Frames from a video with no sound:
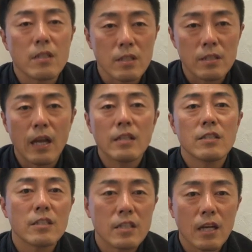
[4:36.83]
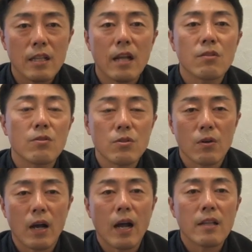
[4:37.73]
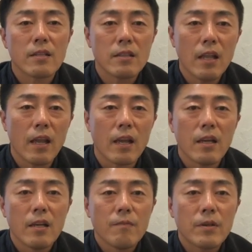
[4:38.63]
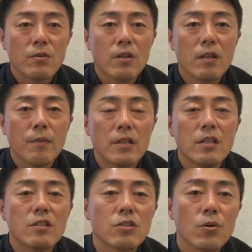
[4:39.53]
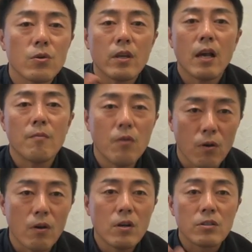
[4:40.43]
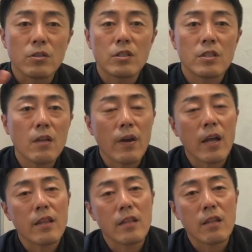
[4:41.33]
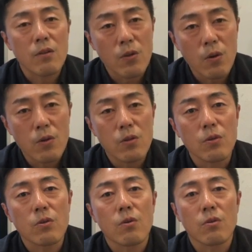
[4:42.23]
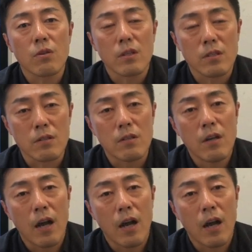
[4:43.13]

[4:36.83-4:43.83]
大事に仕方というのがあって、まあ、それでま認知症ケアもスイスではやっているよということです。